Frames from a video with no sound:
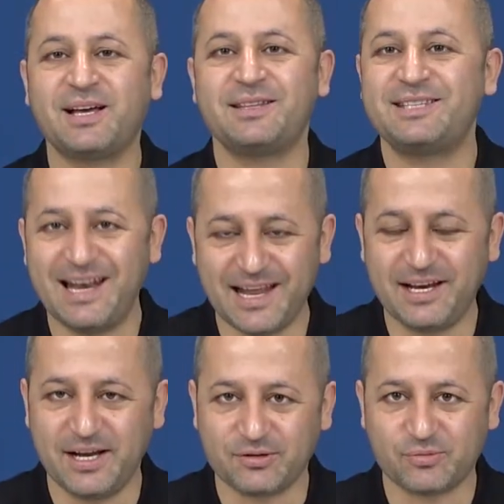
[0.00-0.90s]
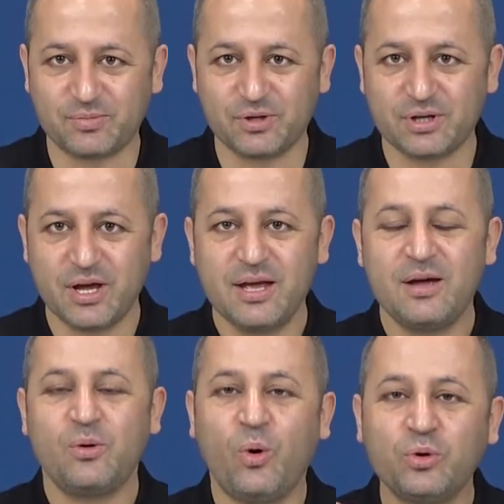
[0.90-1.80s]
sadece elleriyle topluyor.
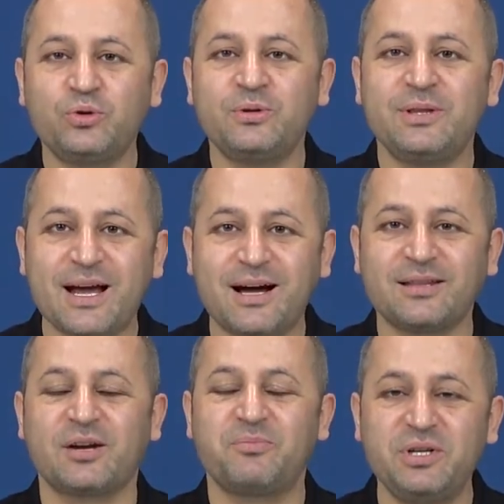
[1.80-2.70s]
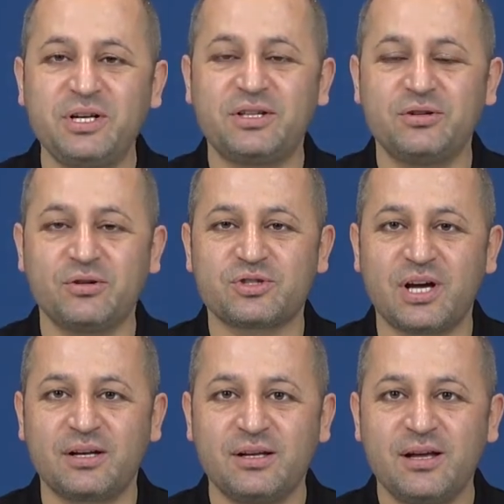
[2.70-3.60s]
O gün ne kadar
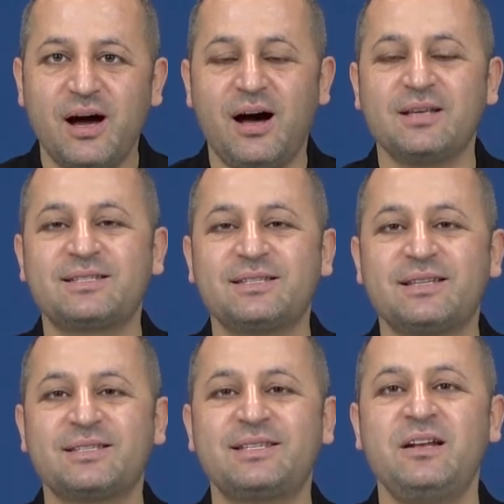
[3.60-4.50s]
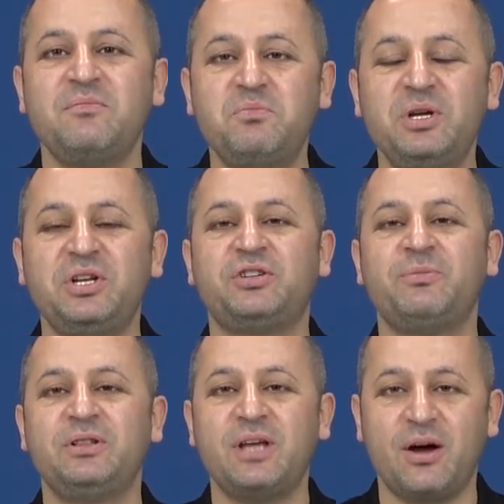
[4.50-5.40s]
biriktiriyorsan aslında senin
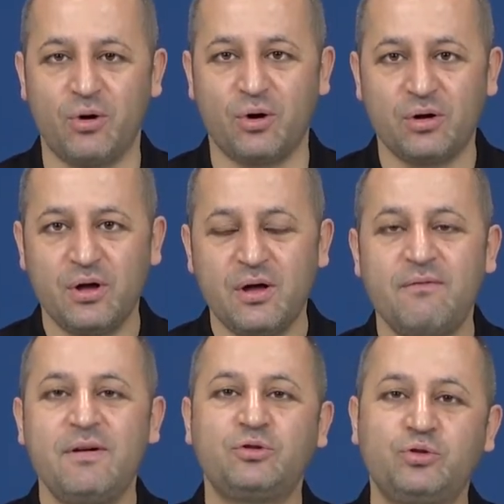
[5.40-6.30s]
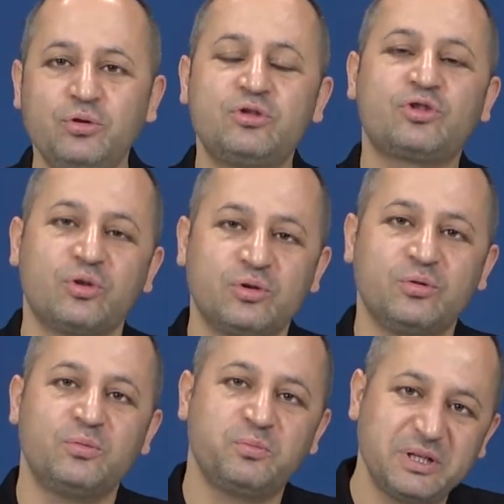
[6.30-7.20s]
birikiminde o. Ve gün
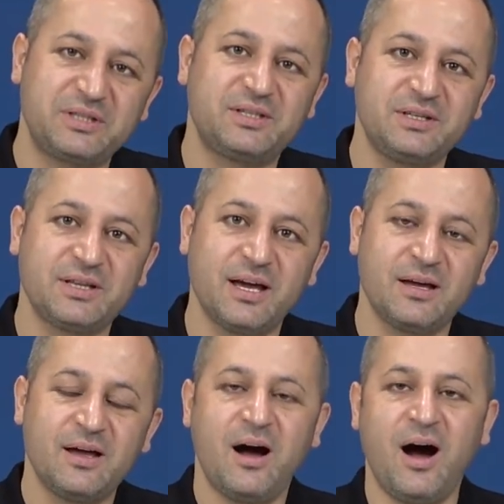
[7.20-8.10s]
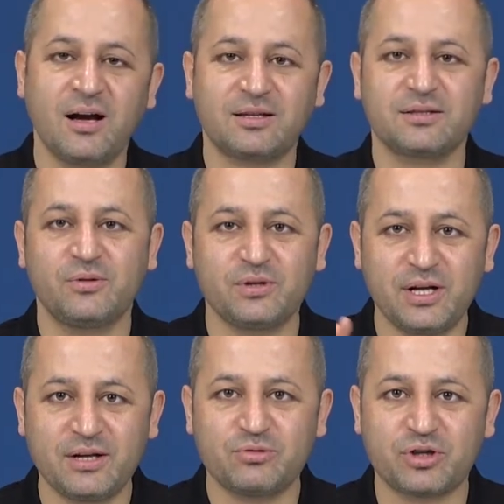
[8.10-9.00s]
sonu bittiğinde artık o
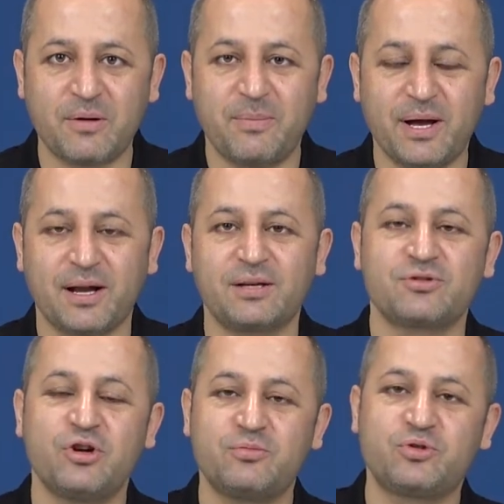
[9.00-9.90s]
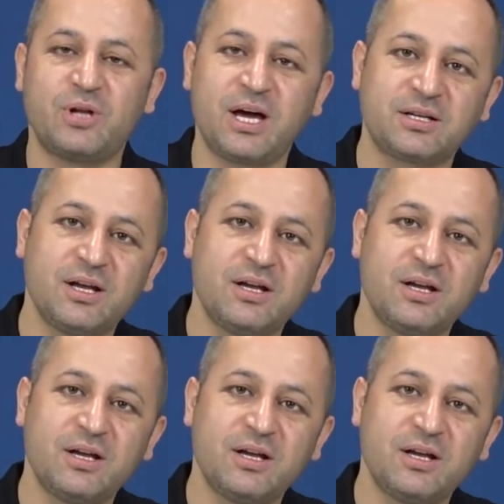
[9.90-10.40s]
yere düşen paraları çöpçüler